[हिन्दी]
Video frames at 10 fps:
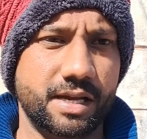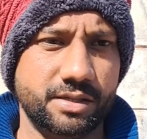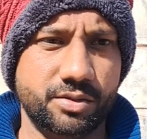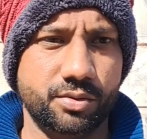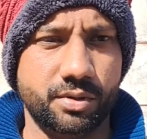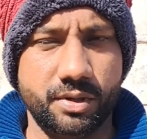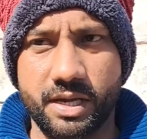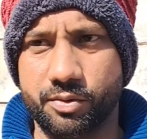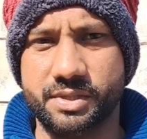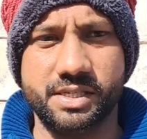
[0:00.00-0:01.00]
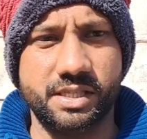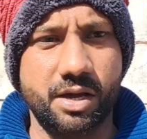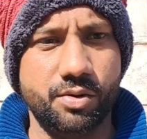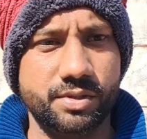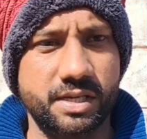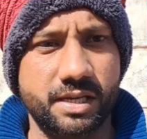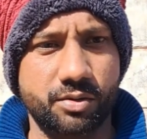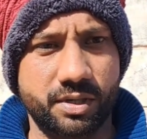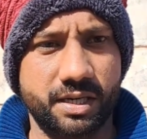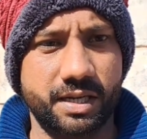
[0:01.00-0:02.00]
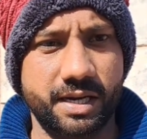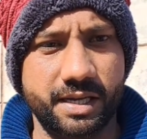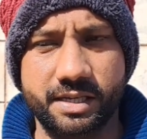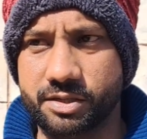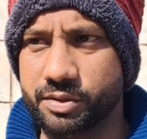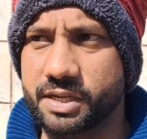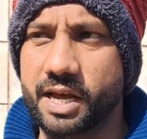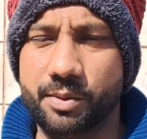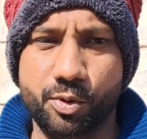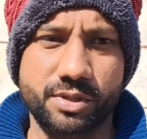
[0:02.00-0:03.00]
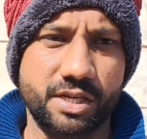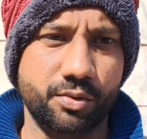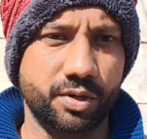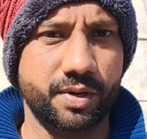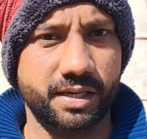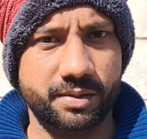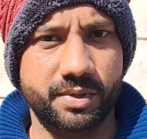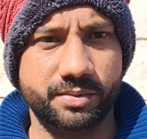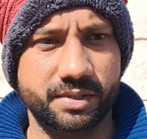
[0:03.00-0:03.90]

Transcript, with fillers: एन हो या कोई संस्था हो उनसे कॉन्टेक्ट करेंगे जैसे उसका हेल्प हो उसके वो करवाएंगे